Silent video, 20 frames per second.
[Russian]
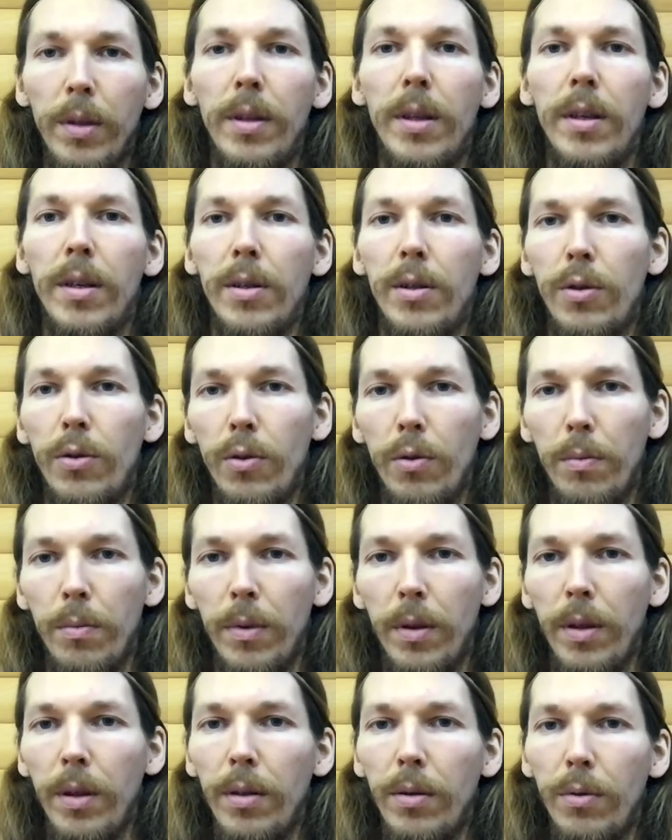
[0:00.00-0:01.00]
дорастем
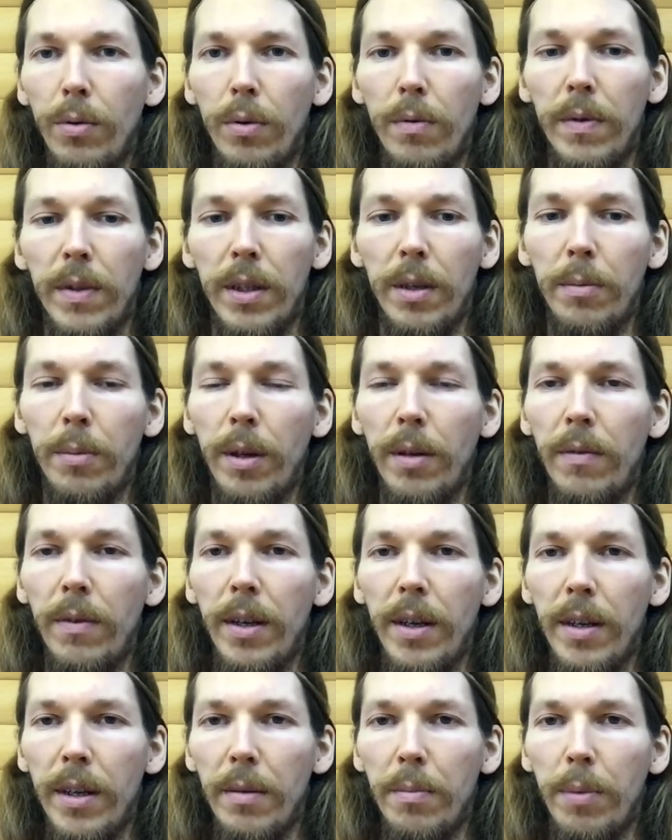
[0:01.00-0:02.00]
и до
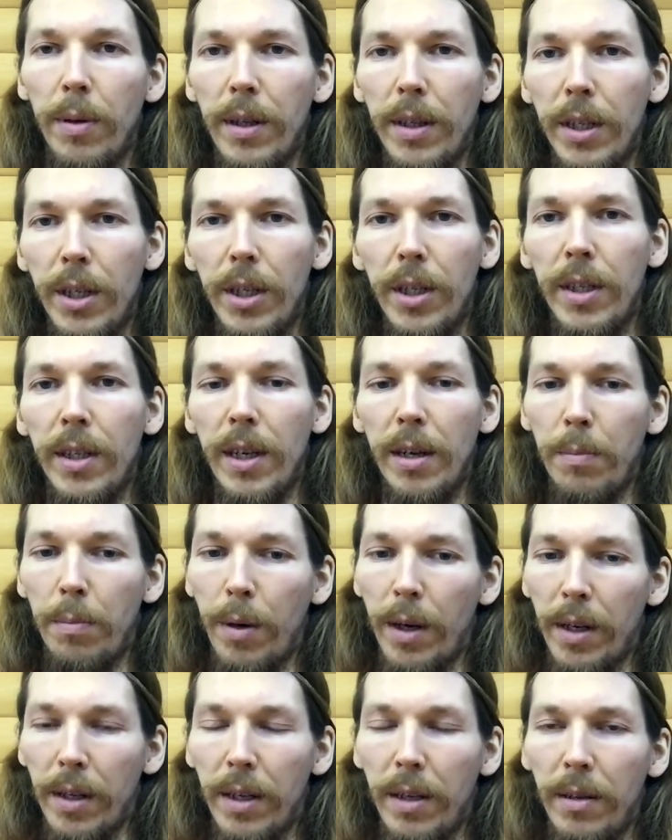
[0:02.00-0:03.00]
возобновления политической
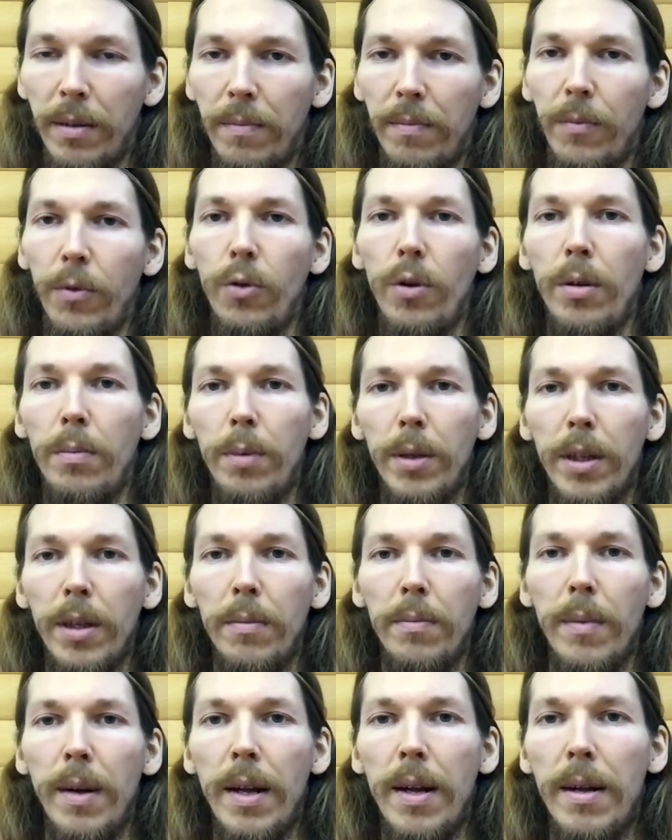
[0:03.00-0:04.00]
партии. Но об
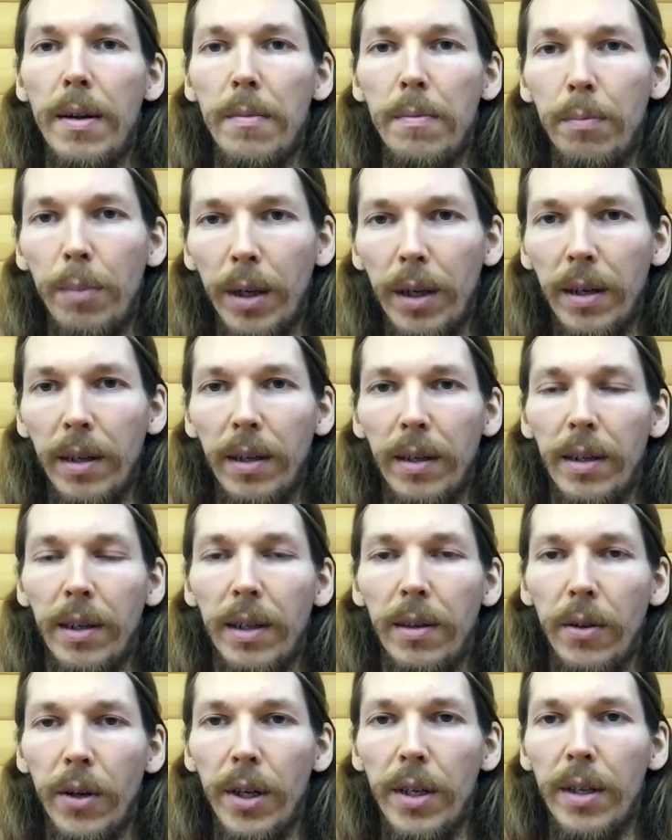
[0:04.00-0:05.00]
этом пока
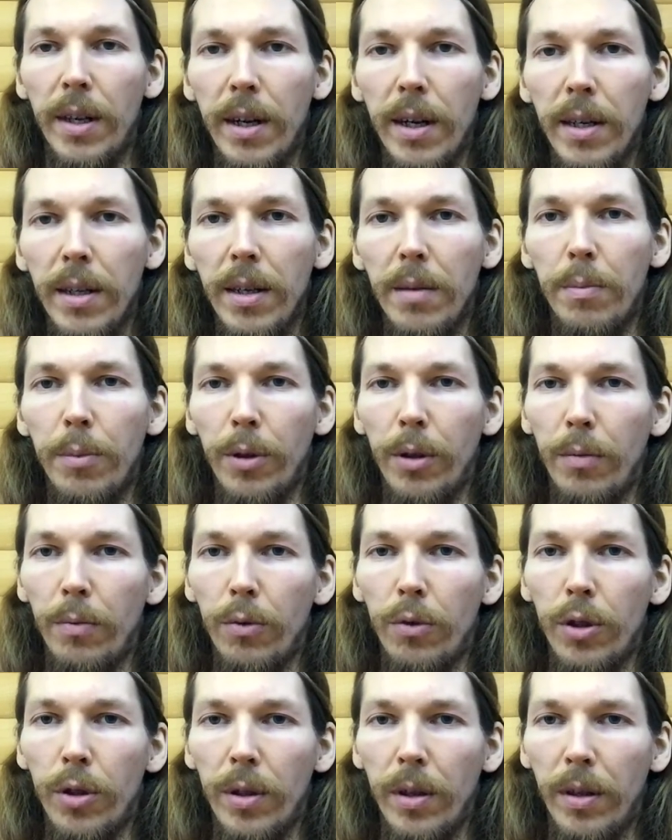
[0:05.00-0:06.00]
говорить рано, потому
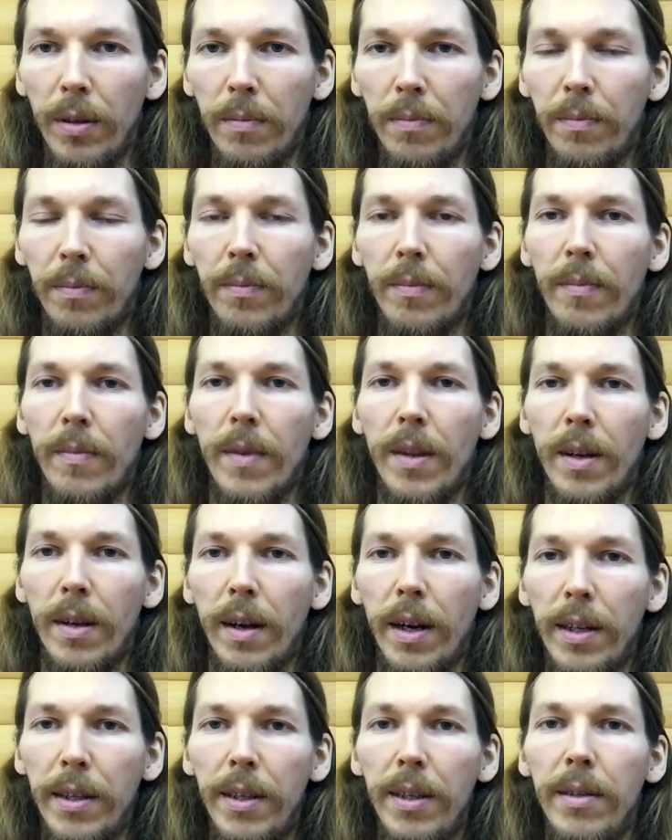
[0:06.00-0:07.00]
что
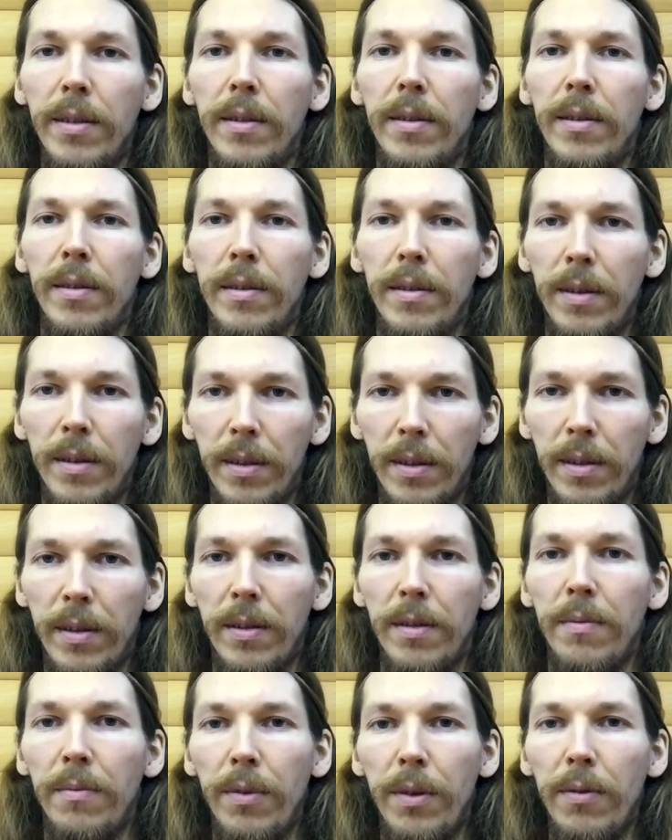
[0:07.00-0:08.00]
один из
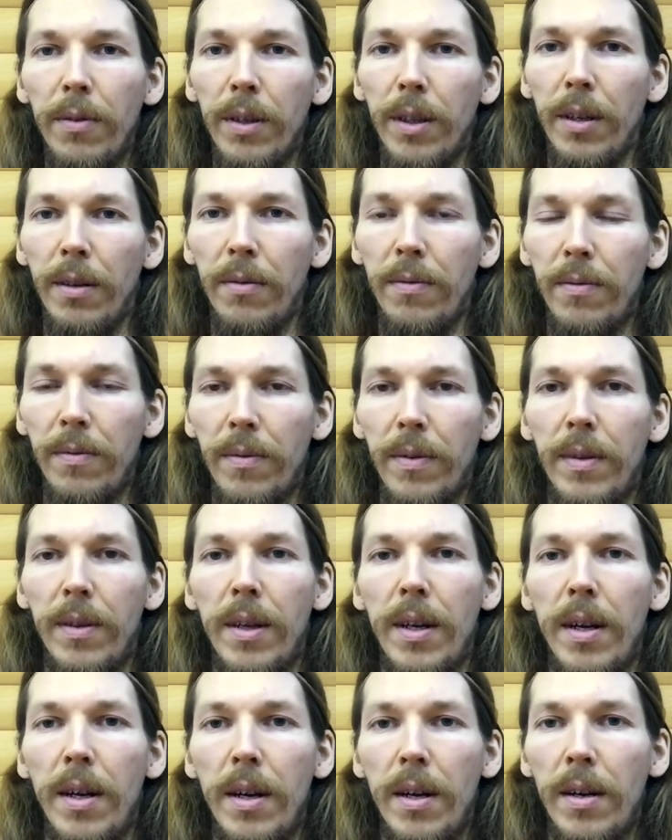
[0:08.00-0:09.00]
выводов
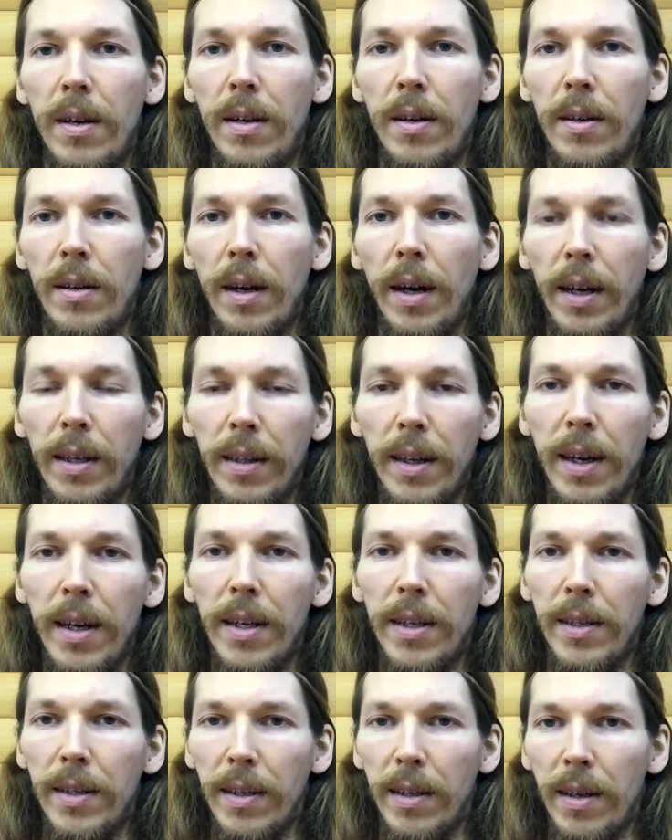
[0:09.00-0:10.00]

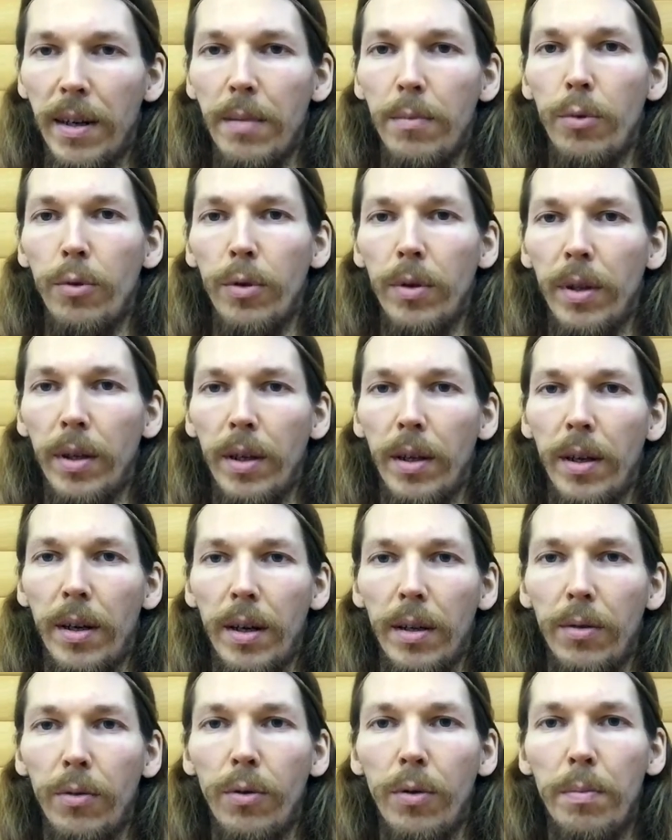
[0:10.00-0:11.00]
анализа работы
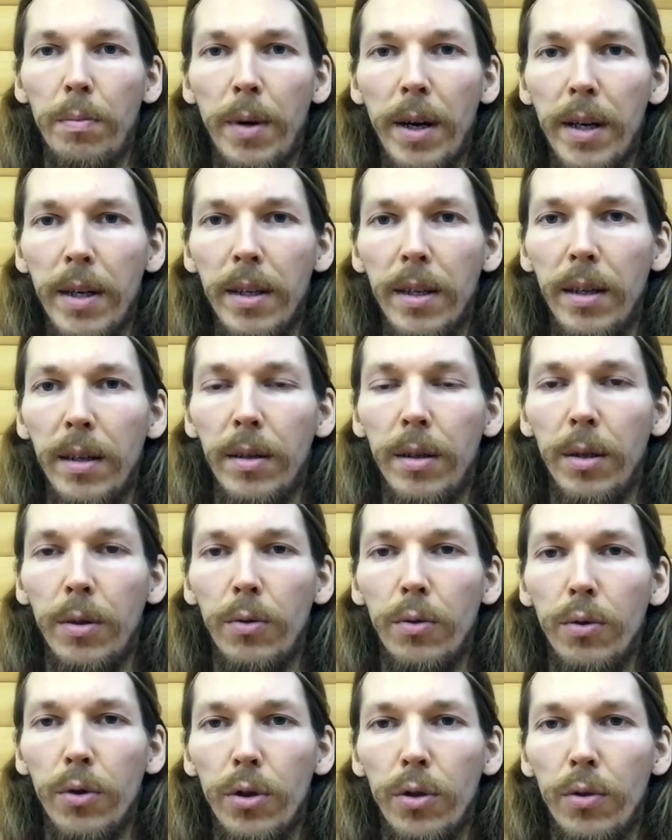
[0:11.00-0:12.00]
родной партии это
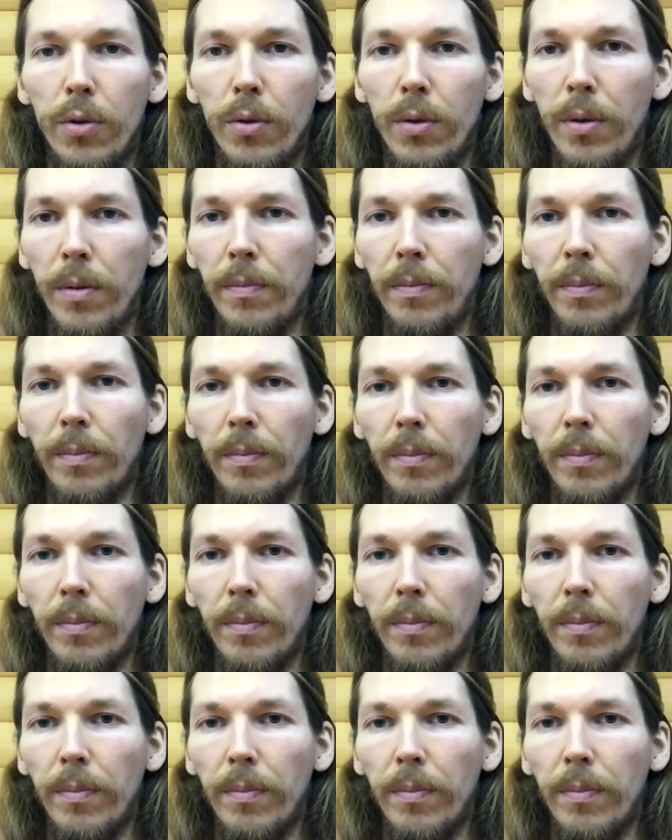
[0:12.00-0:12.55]
то, что